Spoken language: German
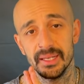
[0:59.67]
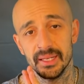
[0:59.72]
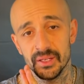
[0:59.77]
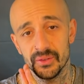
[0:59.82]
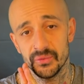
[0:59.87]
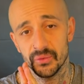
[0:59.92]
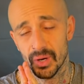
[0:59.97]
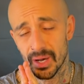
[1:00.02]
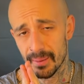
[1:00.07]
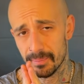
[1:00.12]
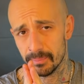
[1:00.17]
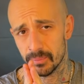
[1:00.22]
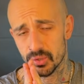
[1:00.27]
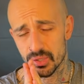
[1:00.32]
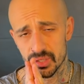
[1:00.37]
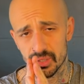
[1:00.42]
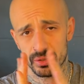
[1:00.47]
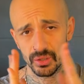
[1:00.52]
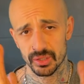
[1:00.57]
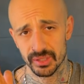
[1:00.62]
Äh, vorab muss
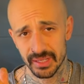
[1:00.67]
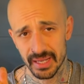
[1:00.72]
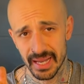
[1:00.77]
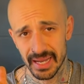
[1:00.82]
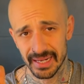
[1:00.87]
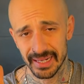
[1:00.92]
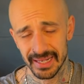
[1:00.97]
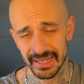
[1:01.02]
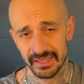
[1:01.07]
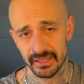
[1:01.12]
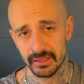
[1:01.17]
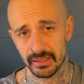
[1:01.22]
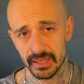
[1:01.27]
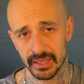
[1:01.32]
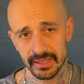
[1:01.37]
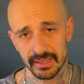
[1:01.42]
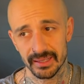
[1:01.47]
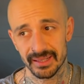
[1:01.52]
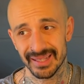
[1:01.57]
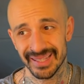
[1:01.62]
ich noch sagen, es ist
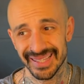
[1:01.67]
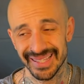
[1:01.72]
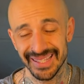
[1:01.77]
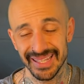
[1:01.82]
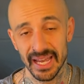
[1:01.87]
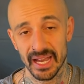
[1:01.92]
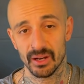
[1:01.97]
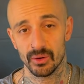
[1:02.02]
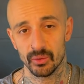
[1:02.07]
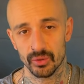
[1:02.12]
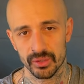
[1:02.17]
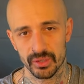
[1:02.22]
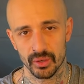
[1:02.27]
ein sehr großer